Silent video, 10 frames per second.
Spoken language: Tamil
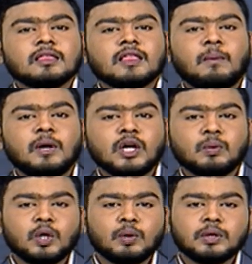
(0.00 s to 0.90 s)
தமிழகம்
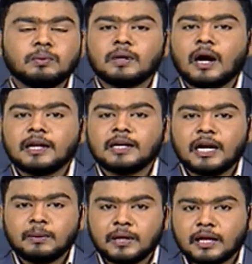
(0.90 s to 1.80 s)
முழுவதும் நாளை
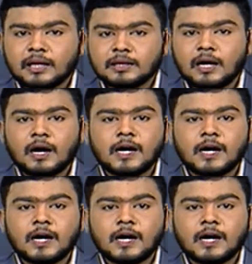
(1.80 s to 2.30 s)
நடைபெற இருந்த